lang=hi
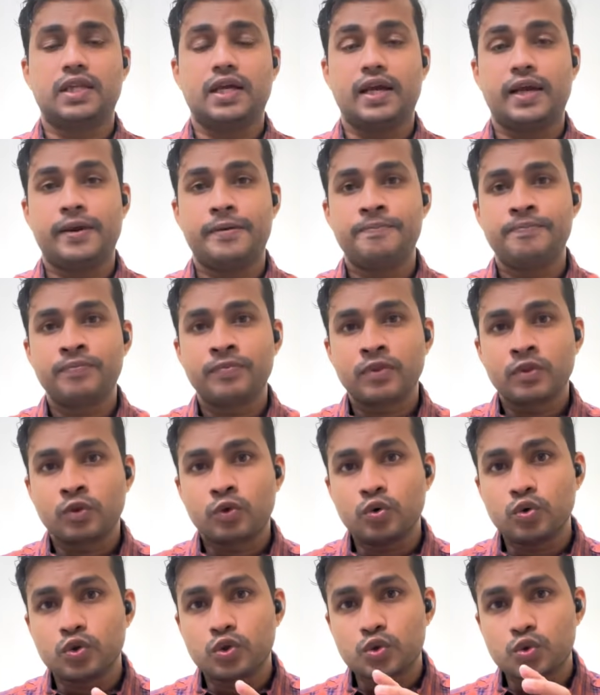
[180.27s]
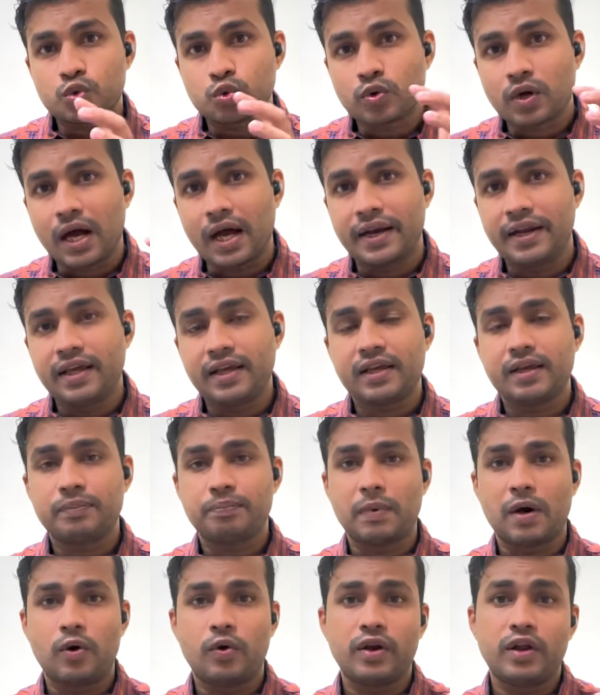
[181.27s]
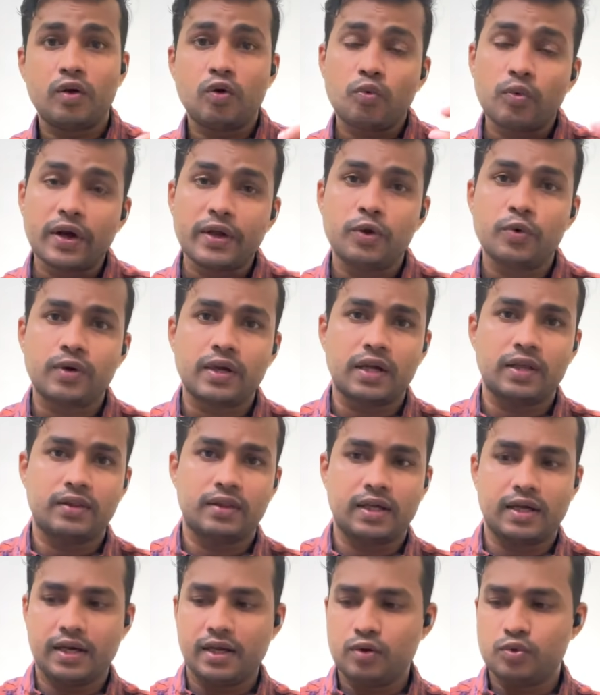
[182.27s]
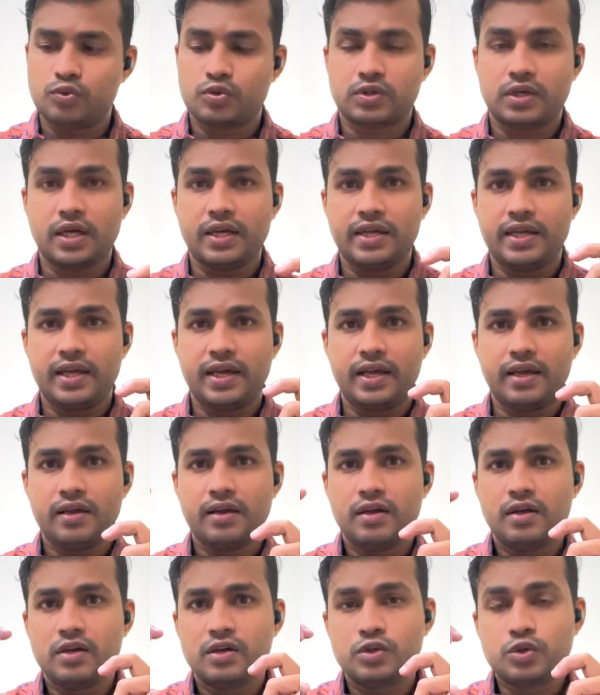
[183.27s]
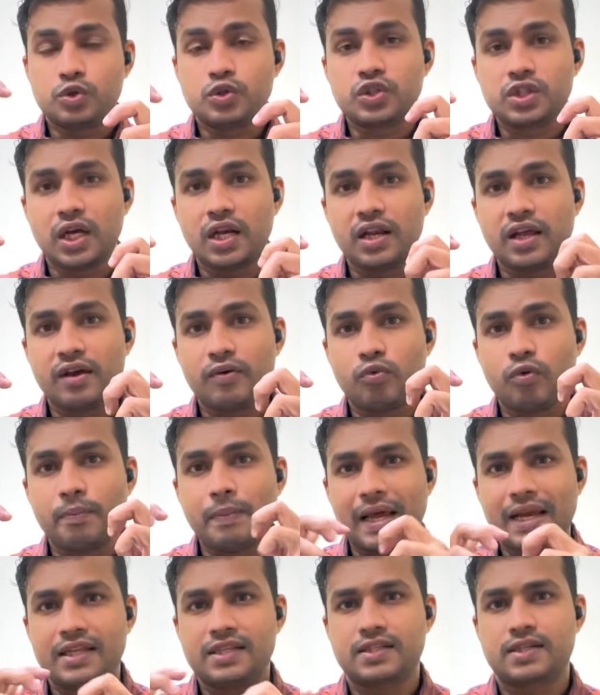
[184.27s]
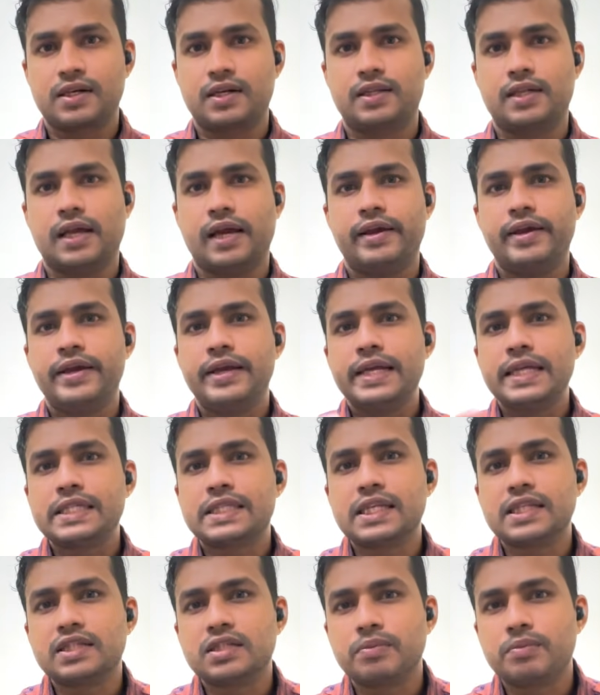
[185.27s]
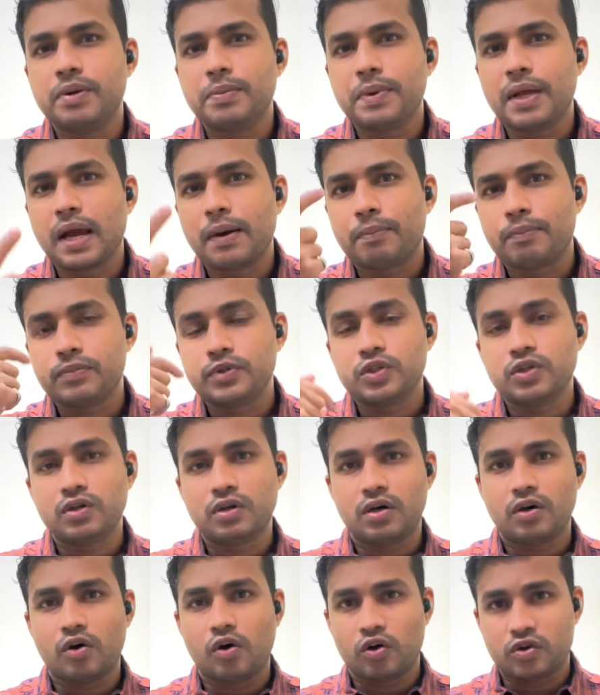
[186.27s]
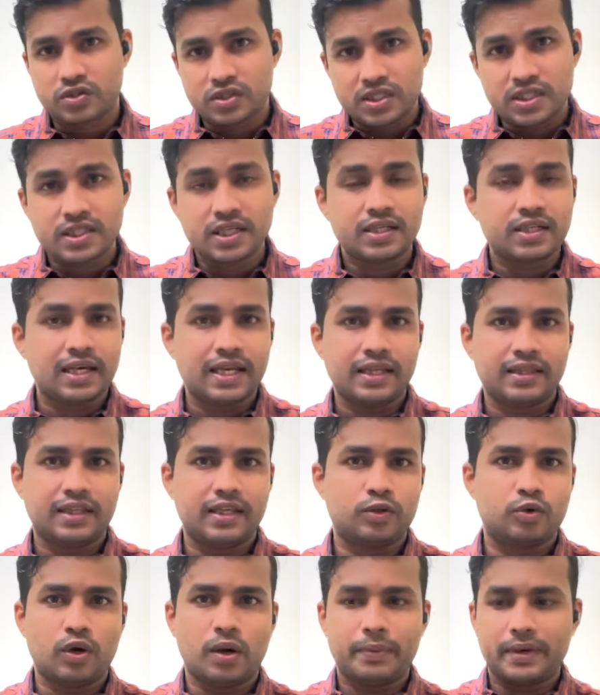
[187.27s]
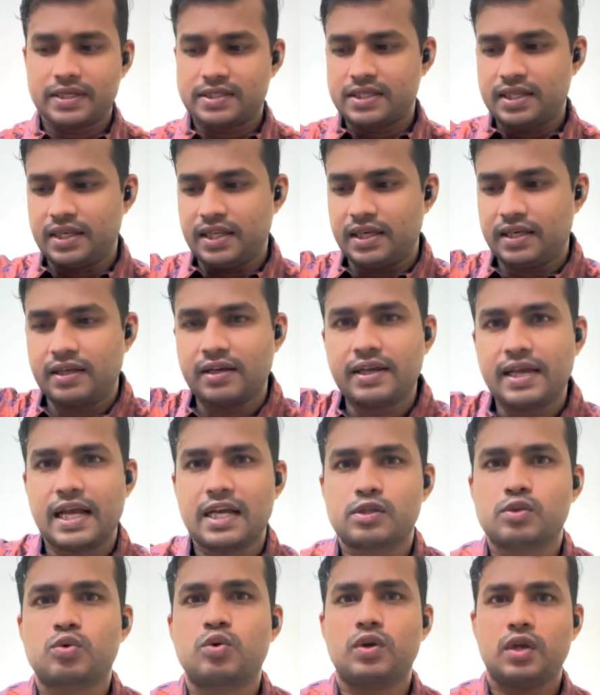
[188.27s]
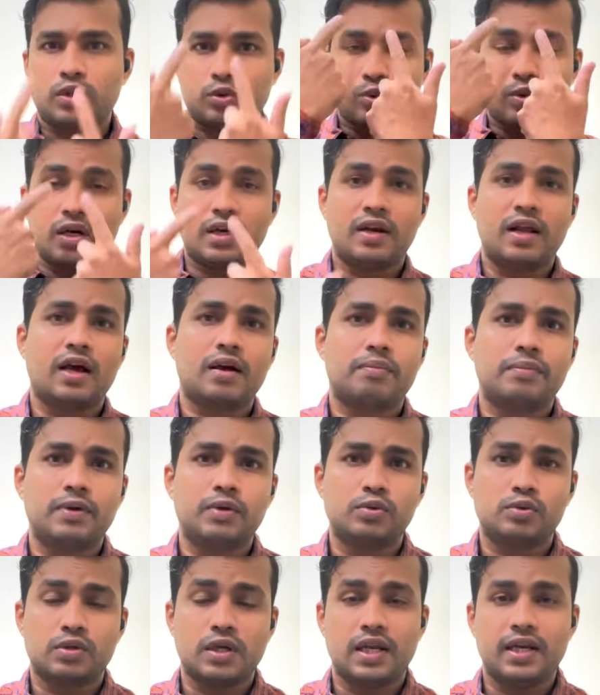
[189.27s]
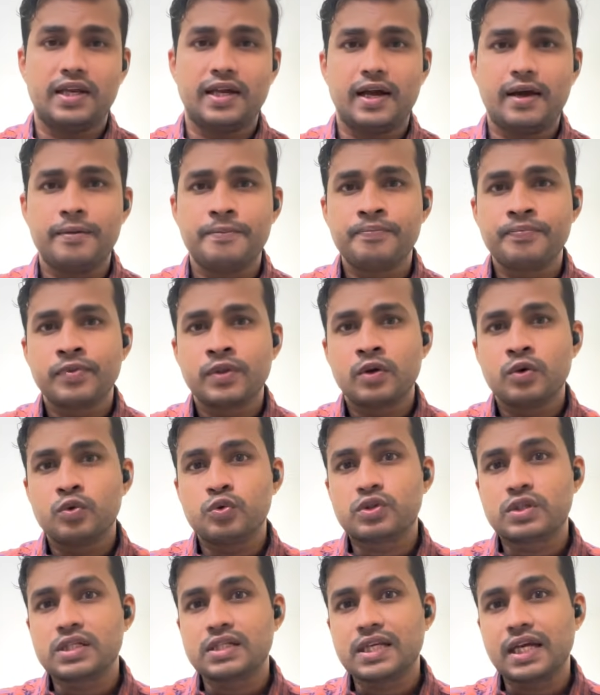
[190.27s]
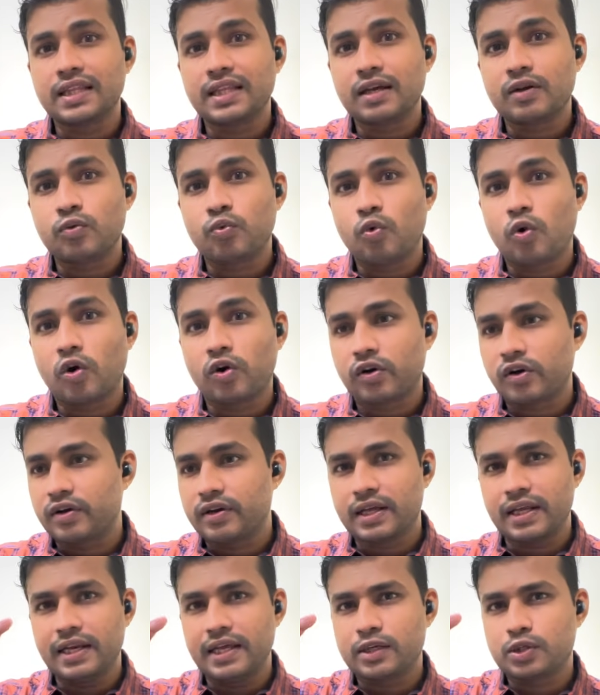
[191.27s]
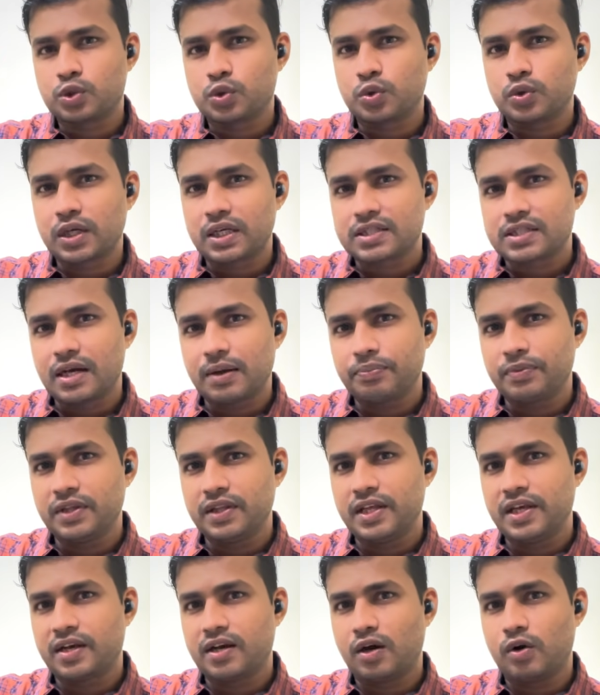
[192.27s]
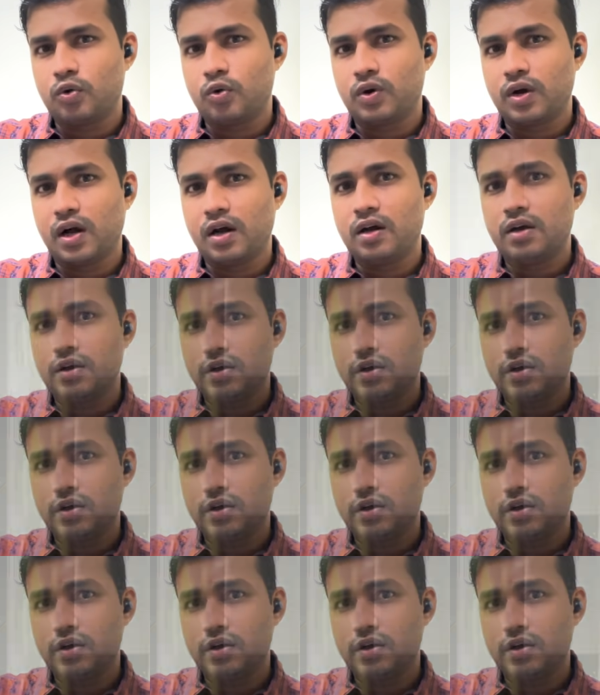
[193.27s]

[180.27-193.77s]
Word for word: है तो जो सुखाने की पावर है वो वायु के अंदर है उसका ये जो जल है वो बैलेंस करता है इसलिए जब भी आप ऑक्सीजन लेते हैं तो आप ऐसे नहीं कि गैस खोला तुरंत नाक में घुसा लिया उसके साथ एक वाटर के लिए एक छोटा सा आपने देखा होगा